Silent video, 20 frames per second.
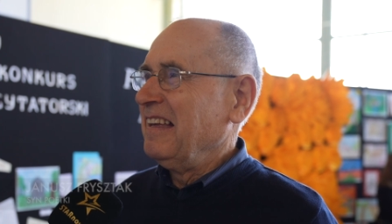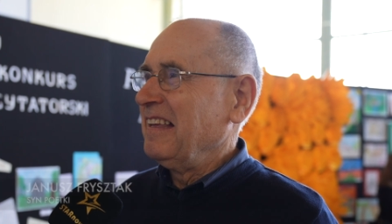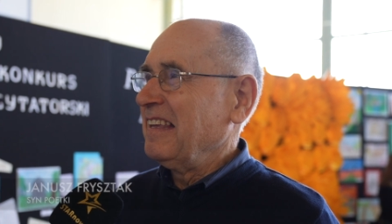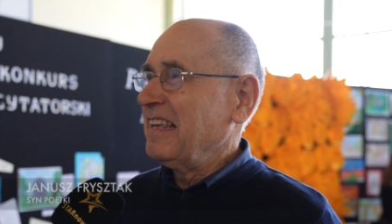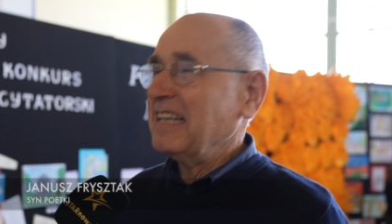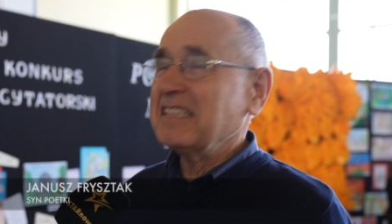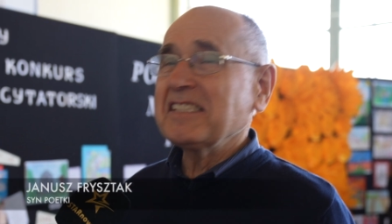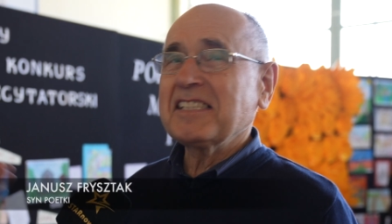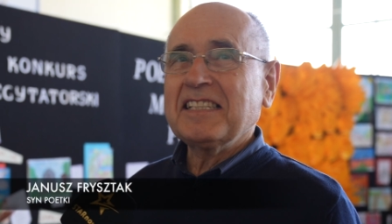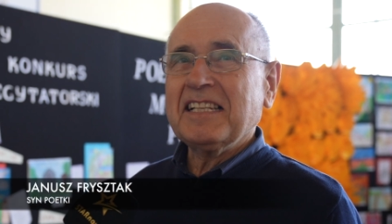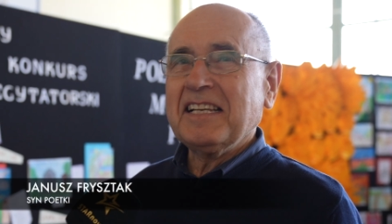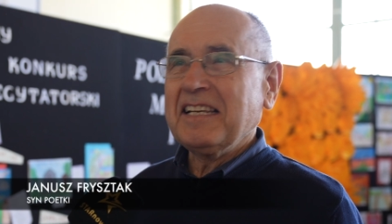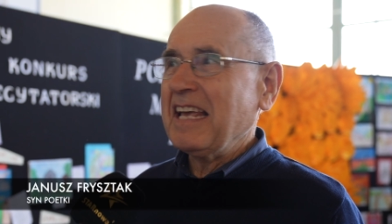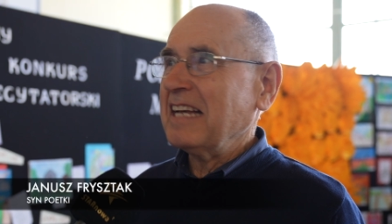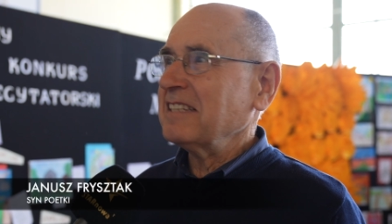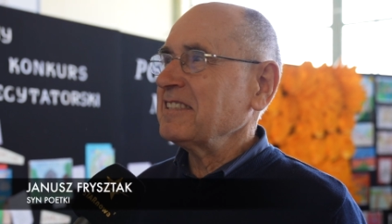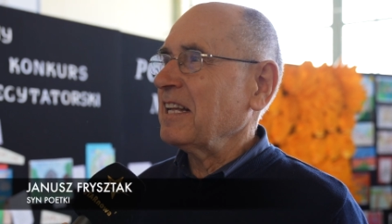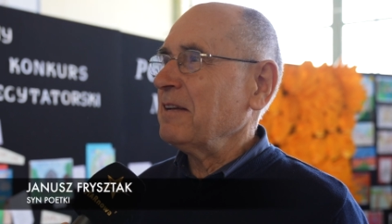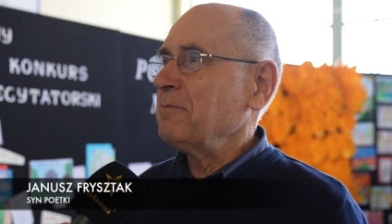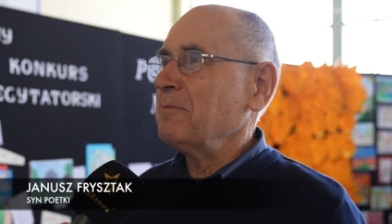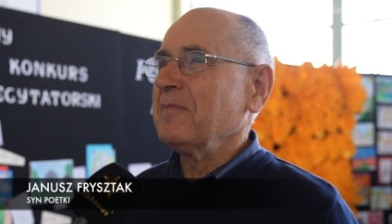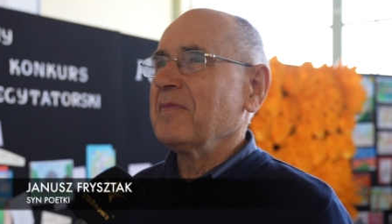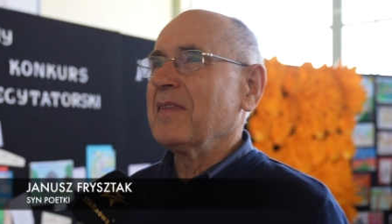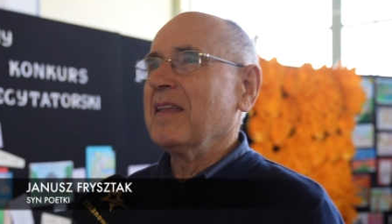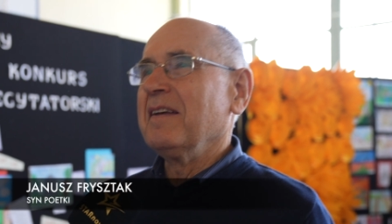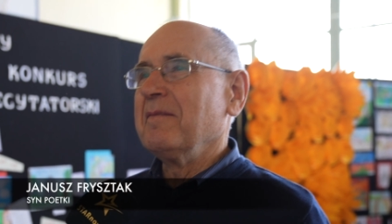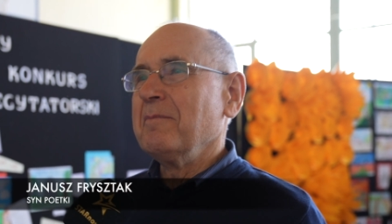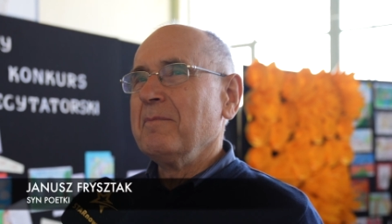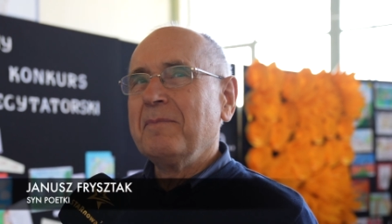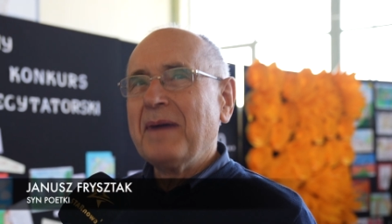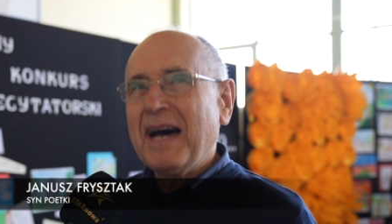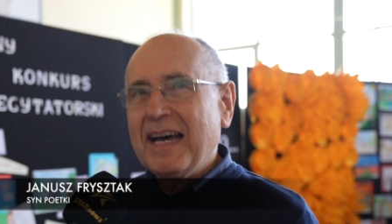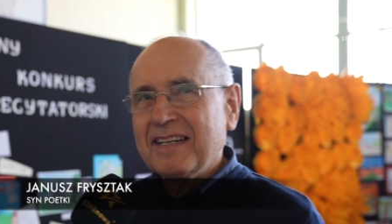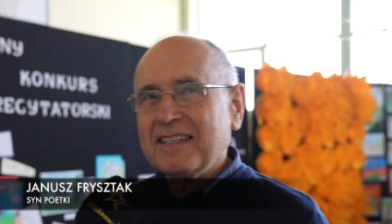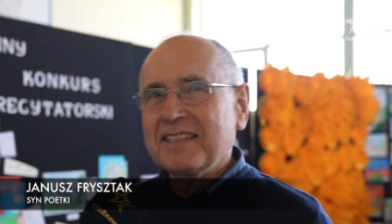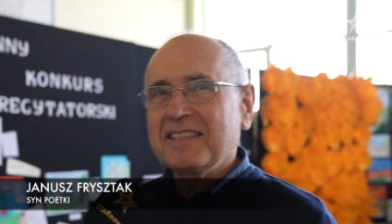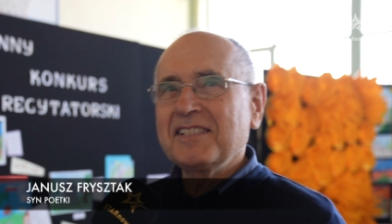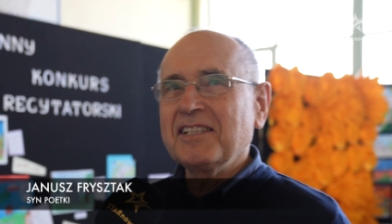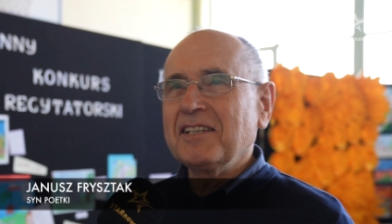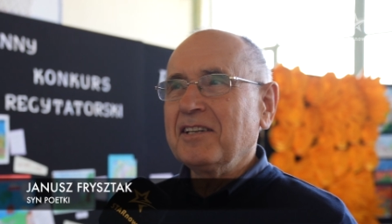Jest, jestem
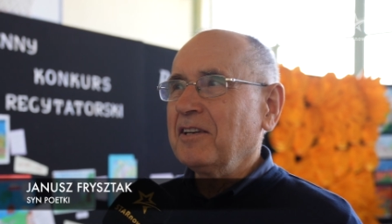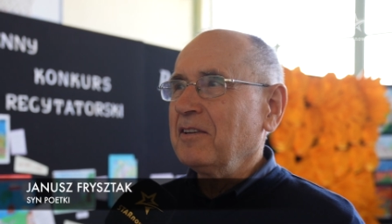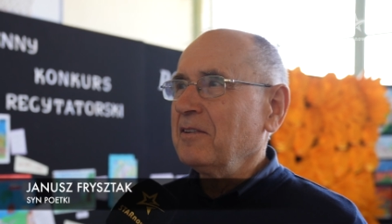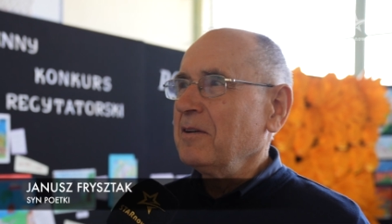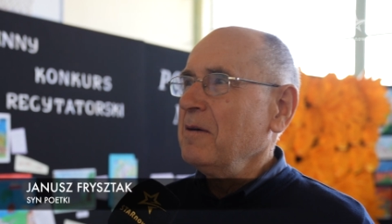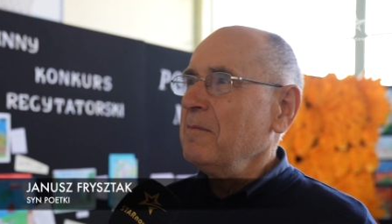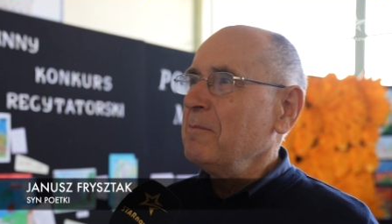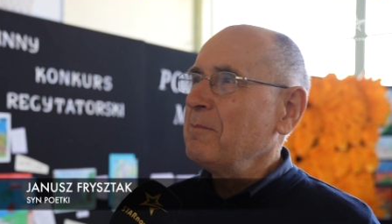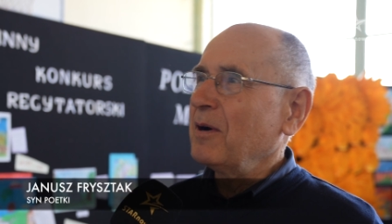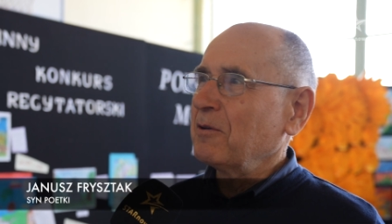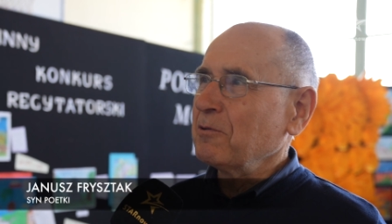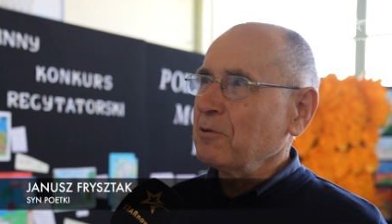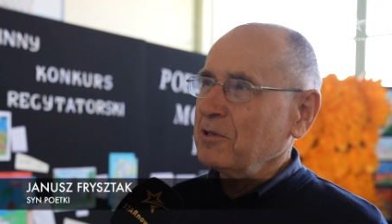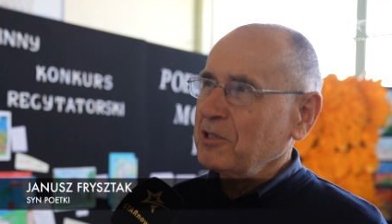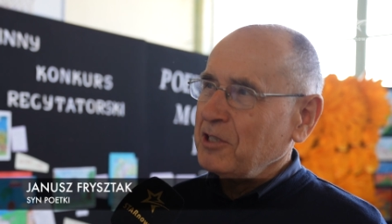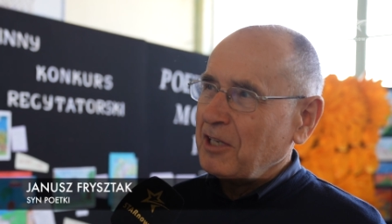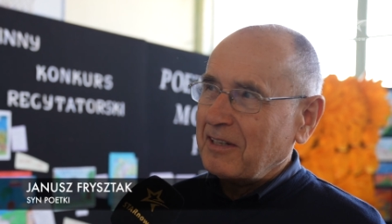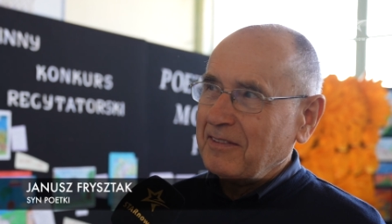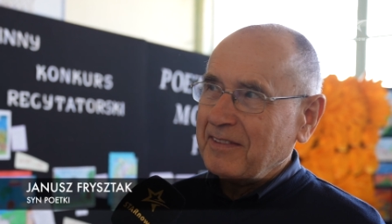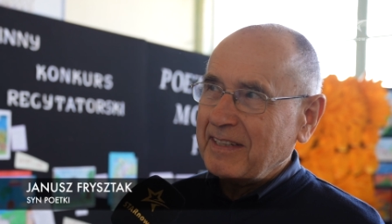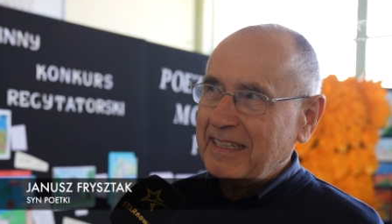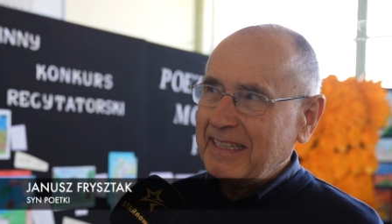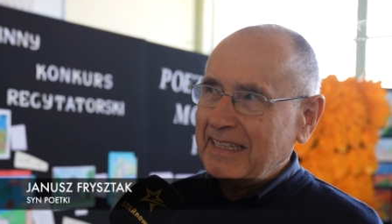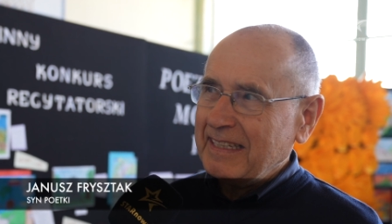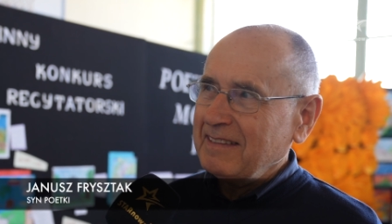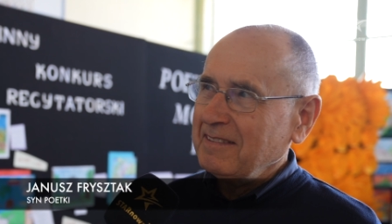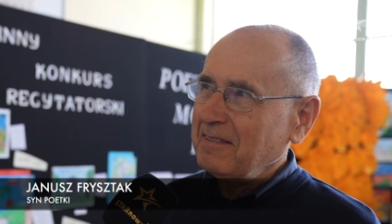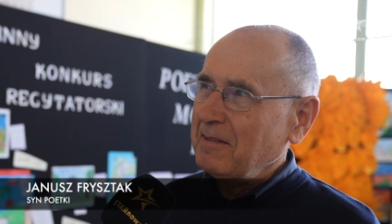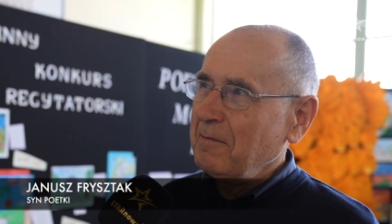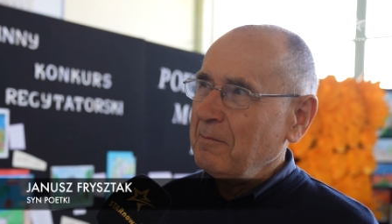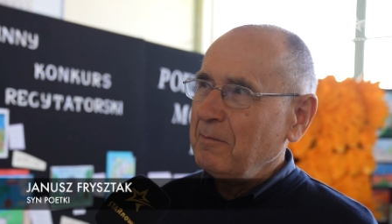bardzo poruszony,